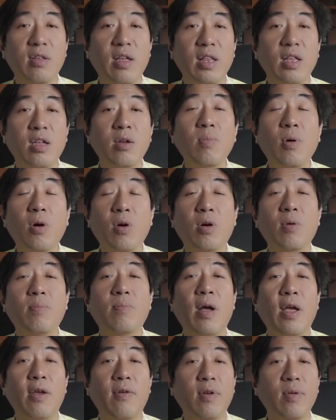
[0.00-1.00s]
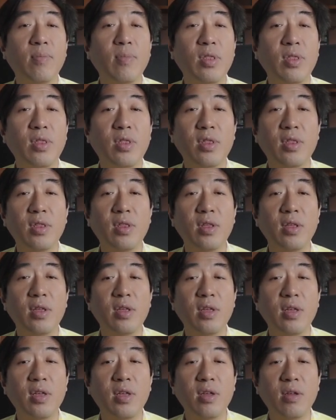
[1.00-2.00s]
อาจารย์ก็บอกเขาไปว่ามัน
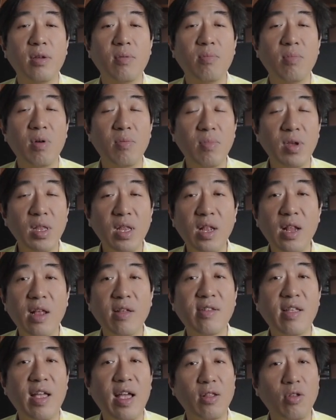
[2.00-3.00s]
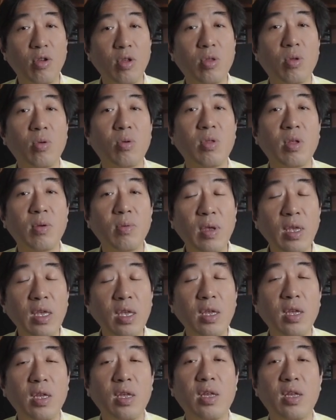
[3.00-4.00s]
มันไม่ได้รักษาโดยตรงเลย
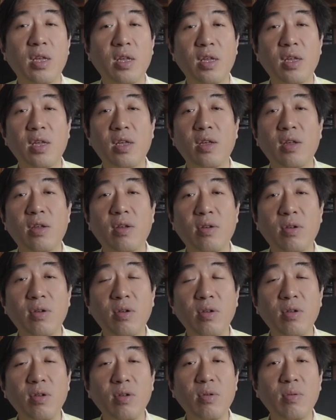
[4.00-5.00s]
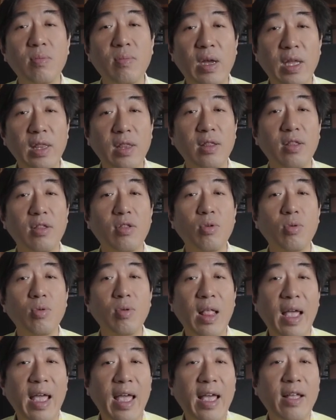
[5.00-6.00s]
พี่คือมันดู
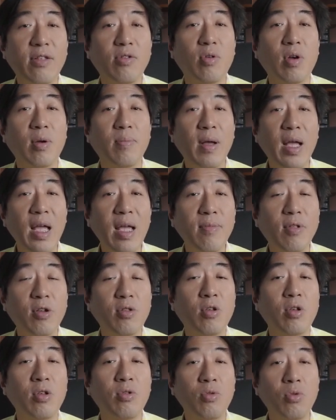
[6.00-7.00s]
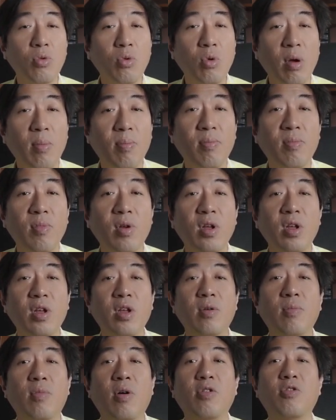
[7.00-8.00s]
แลสุขภาพเราโดยรวม
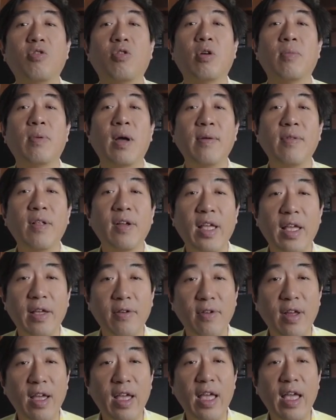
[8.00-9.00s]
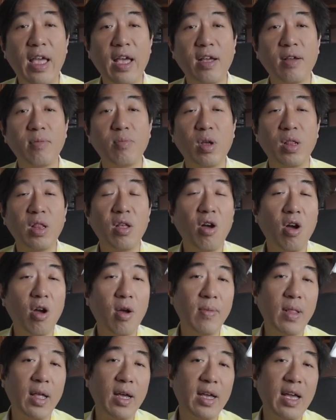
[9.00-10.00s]
พอสุขภาพเราแข็งแรงเหมือนเราออ
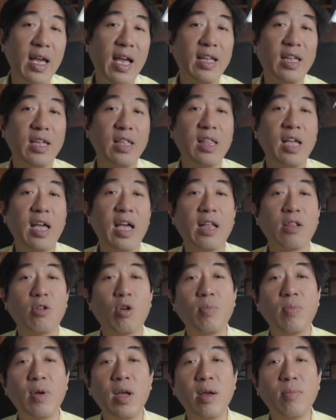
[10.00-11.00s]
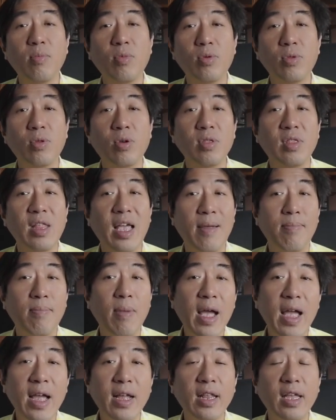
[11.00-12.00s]
กกำลังกายกินอาหารครบห้าหมู่โดนแดด
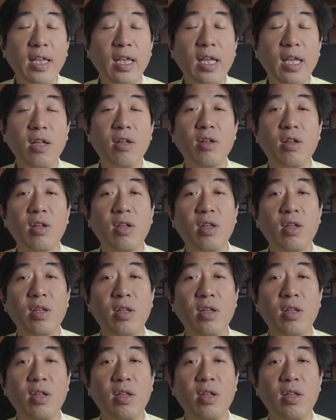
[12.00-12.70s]
บ้างอะไรเงี้ย